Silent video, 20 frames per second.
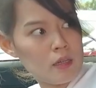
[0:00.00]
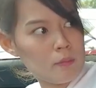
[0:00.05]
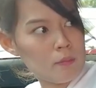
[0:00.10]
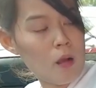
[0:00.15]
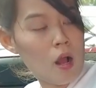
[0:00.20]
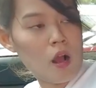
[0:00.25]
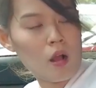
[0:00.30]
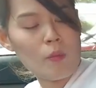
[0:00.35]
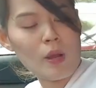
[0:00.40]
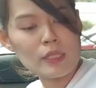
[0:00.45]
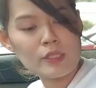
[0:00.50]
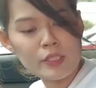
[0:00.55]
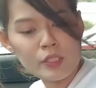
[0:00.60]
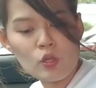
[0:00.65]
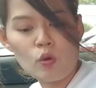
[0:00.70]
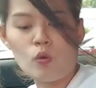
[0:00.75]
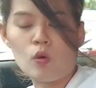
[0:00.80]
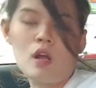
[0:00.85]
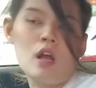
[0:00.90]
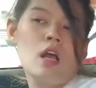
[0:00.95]
เบาะวัส
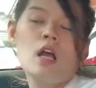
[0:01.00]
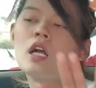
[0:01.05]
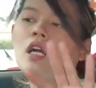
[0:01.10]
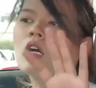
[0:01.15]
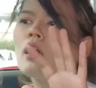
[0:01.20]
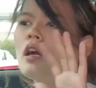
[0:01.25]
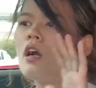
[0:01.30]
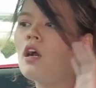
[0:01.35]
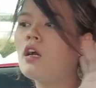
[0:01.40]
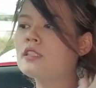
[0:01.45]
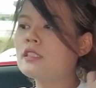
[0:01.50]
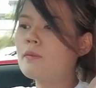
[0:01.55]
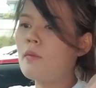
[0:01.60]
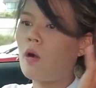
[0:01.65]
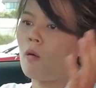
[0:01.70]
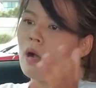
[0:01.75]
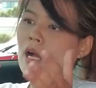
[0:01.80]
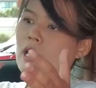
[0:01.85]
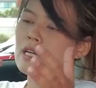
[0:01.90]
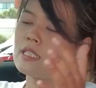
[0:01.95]
ดุคือจะบ
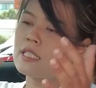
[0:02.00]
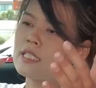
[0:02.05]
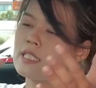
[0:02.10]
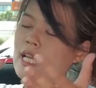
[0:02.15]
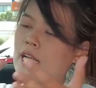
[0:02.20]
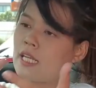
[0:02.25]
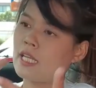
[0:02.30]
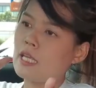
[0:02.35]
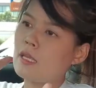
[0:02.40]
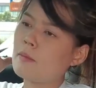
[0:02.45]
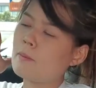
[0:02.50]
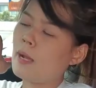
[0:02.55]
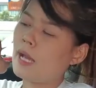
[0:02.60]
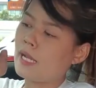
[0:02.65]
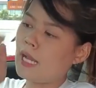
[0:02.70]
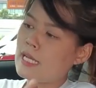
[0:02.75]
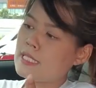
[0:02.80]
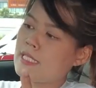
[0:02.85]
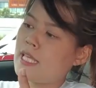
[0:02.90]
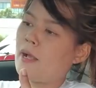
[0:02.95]
อกว่าสิ่งที่มา
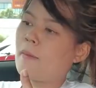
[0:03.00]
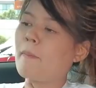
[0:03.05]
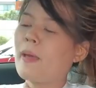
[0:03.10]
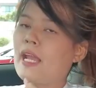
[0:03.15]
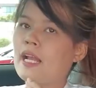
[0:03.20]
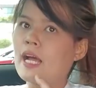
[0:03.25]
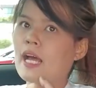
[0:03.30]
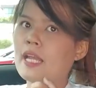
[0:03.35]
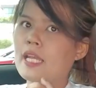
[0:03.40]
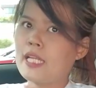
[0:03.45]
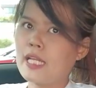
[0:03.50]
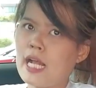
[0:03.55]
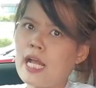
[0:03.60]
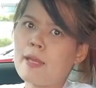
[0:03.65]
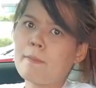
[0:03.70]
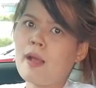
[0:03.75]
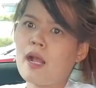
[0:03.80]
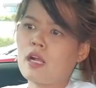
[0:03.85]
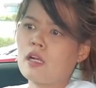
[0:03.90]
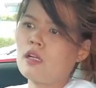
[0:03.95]
ด้าเซ็กแปดคันนี้
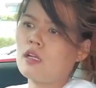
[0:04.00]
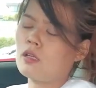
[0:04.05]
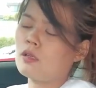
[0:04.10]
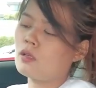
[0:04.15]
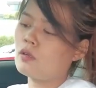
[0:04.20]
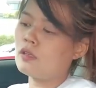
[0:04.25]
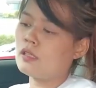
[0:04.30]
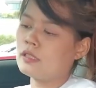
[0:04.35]
ให้มาคือ